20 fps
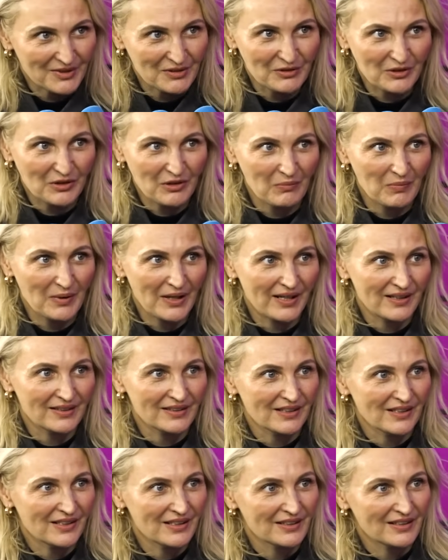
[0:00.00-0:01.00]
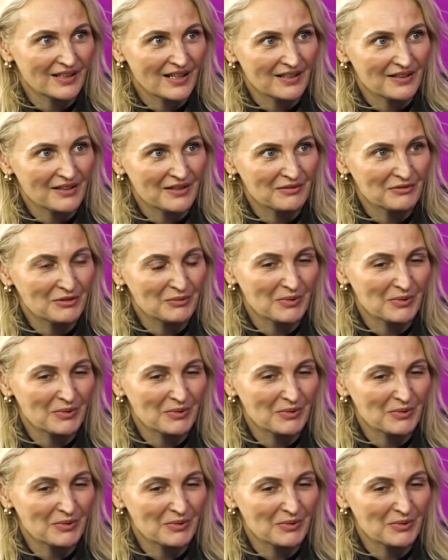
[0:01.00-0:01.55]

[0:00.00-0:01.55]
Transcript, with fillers: na fortepianie, na